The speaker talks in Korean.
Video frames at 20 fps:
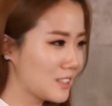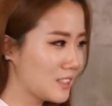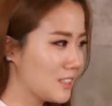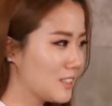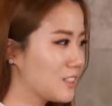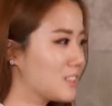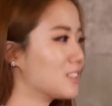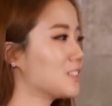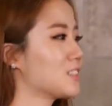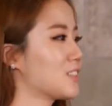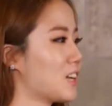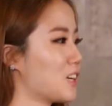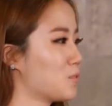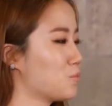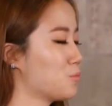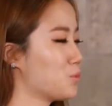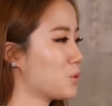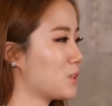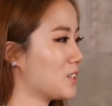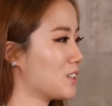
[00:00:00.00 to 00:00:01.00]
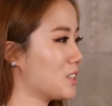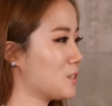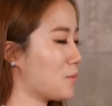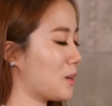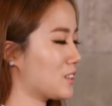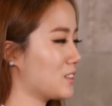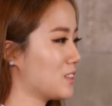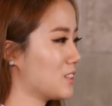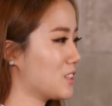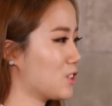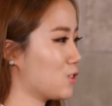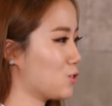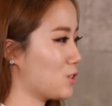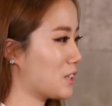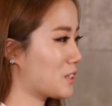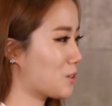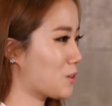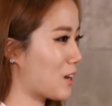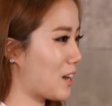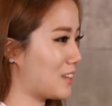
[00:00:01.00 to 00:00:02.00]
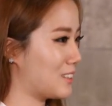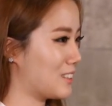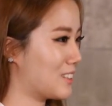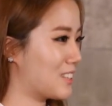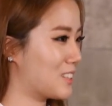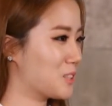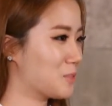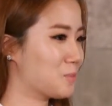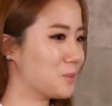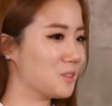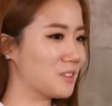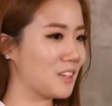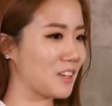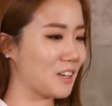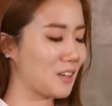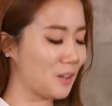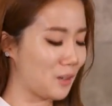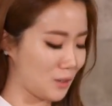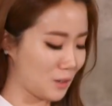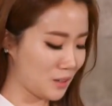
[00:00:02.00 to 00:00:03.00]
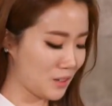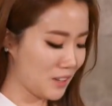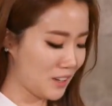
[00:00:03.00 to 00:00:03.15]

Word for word: 튼튼한 뿌리를 만들기 위해서가 아닐까 싶은데요.